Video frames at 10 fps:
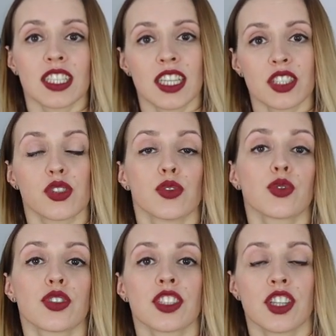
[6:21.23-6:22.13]
jeść
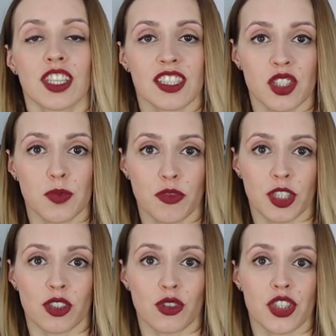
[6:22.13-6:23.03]
już jeżeli jesteśmy w
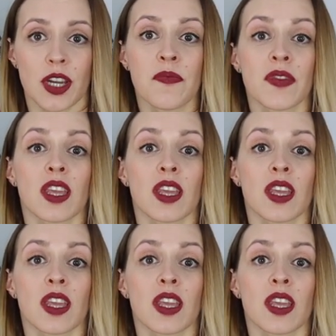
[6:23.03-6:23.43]
ketozie,